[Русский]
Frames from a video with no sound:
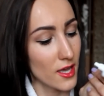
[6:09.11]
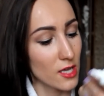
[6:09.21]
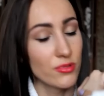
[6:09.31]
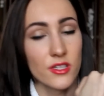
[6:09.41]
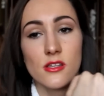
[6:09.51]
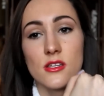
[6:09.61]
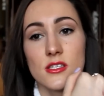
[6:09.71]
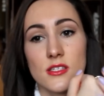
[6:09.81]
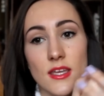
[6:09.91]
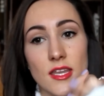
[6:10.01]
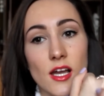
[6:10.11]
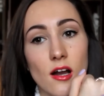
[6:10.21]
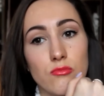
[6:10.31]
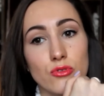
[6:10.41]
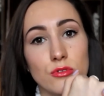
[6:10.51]
И при нанесении
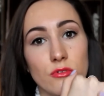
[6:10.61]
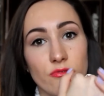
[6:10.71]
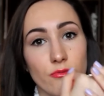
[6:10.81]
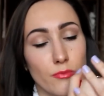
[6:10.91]
как будто